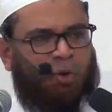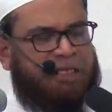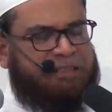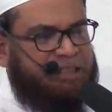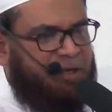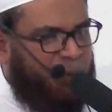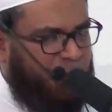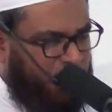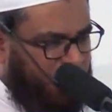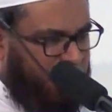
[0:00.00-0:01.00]
கொலை
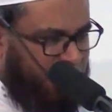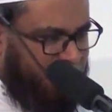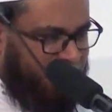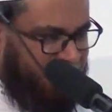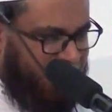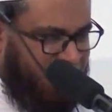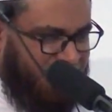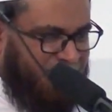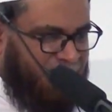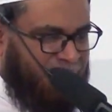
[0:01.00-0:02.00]
செய்யப்படும் போது
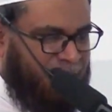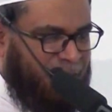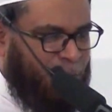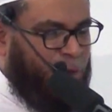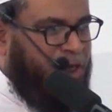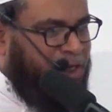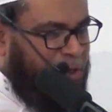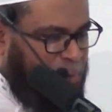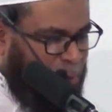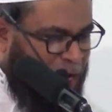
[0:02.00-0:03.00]

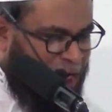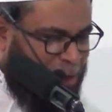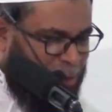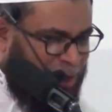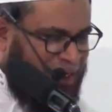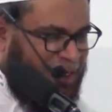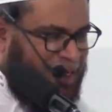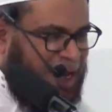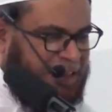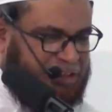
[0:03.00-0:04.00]
உயிருக்கு போராடி கொண்டிருக்கிற
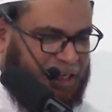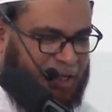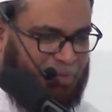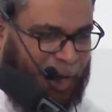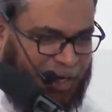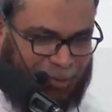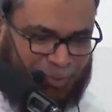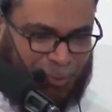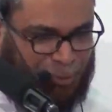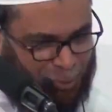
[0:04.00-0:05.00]
காட்சிகளை
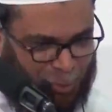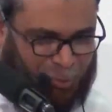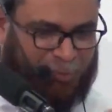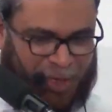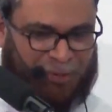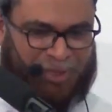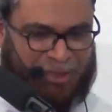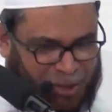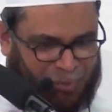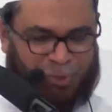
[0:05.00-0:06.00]
பார்க்கும் போது கோபம் வரும்
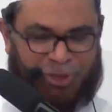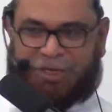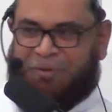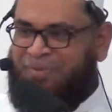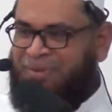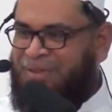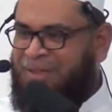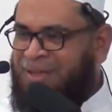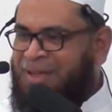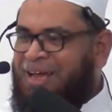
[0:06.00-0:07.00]
ரத்தம் கொதிக்கும்
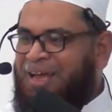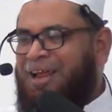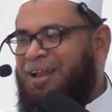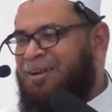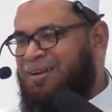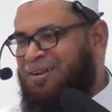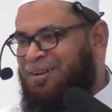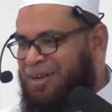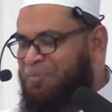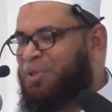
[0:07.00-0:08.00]
ஆனால்
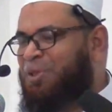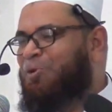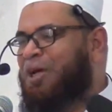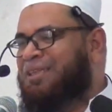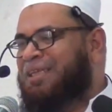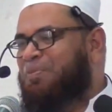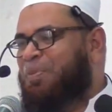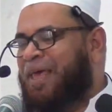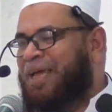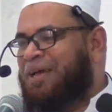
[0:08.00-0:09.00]
நம்ம இந்த உலகத்தில்
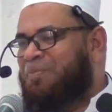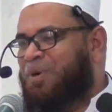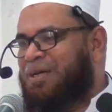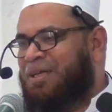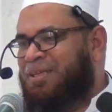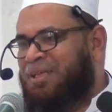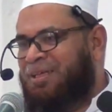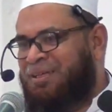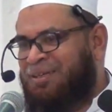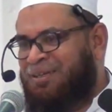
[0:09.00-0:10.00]
படைக்கப்பட்டது
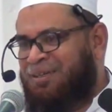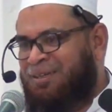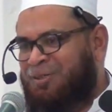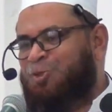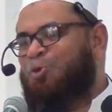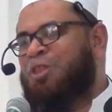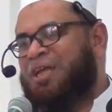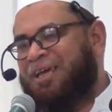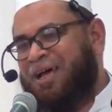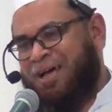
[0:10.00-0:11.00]

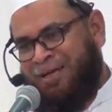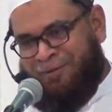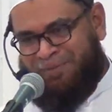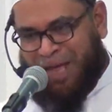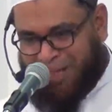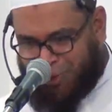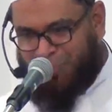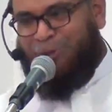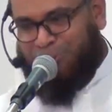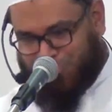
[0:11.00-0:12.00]
சோதனைக்காக
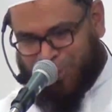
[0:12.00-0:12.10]
அதுவும் ஒரு